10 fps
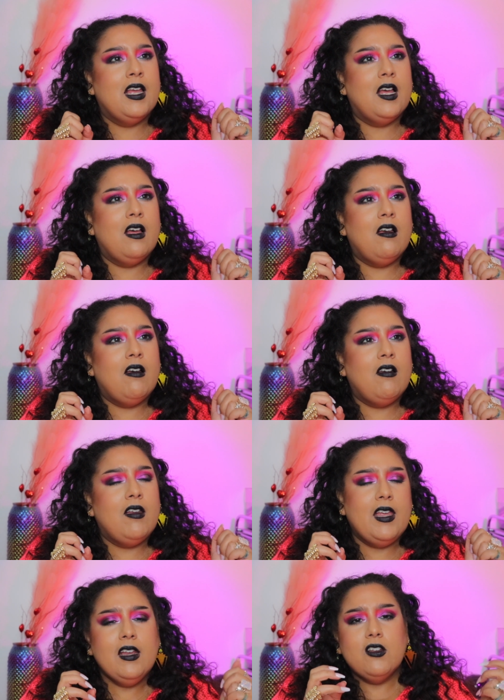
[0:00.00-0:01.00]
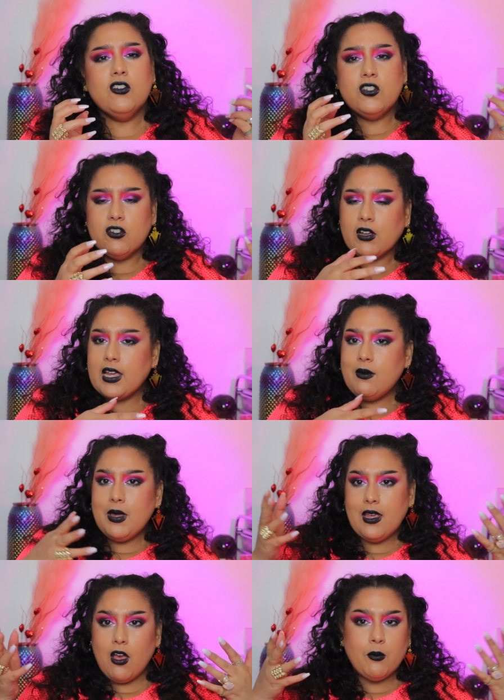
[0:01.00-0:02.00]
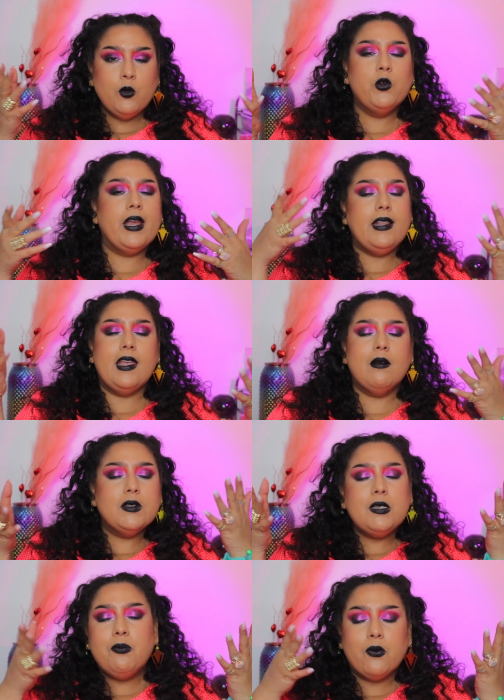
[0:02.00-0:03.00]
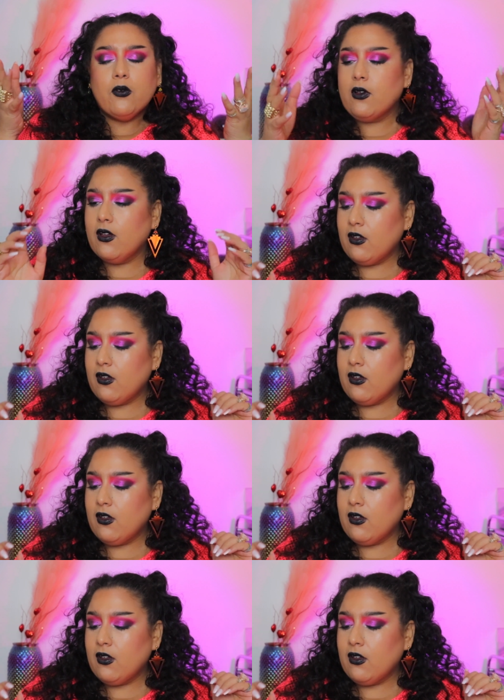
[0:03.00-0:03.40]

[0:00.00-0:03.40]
et que j'aurais aimé upgrader un petit peu